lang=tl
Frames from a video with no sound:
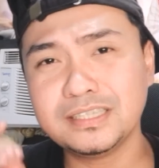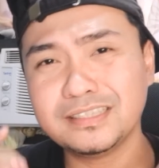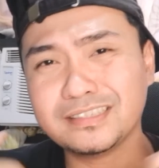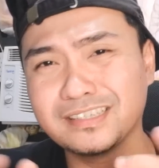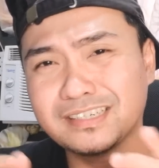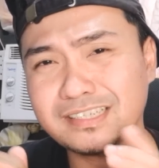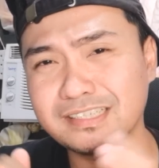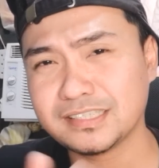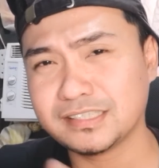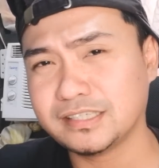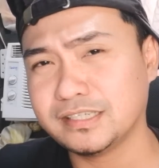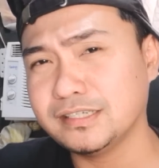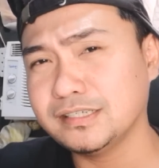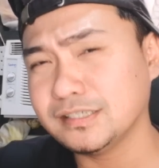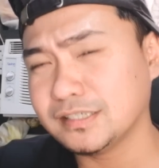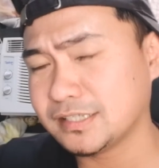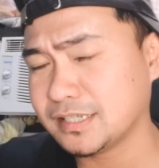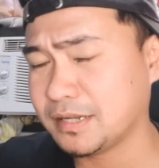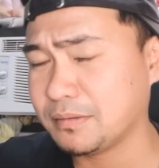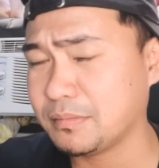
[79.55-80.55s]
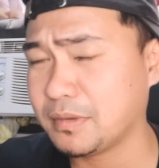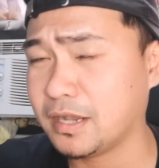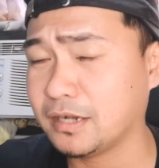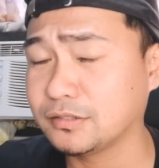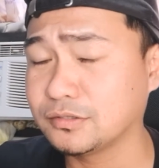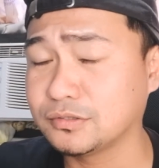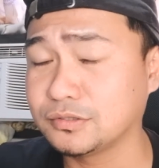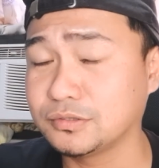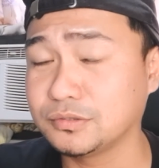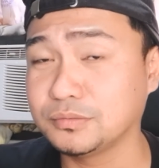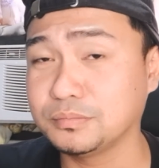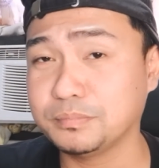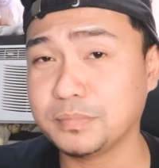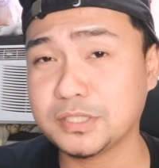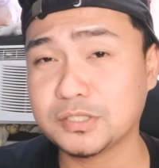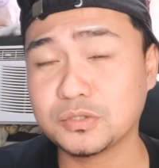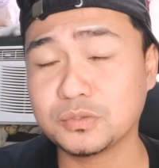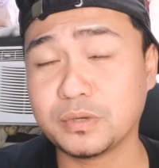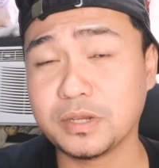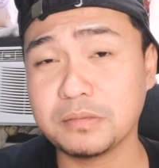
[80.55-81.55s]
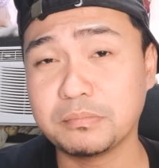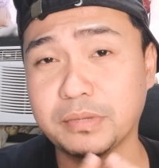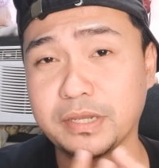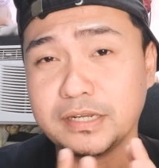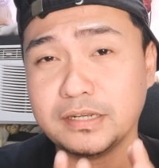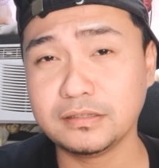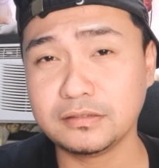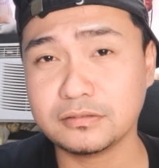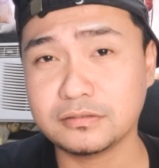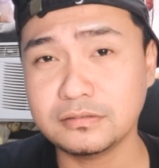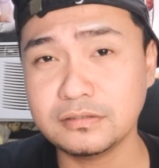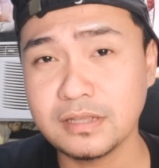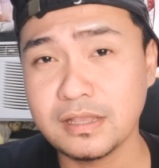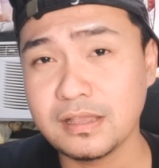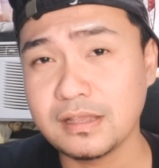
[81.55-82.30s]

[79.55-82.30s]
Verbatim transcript: interesting sa bagong PIS Wi-Fi na to,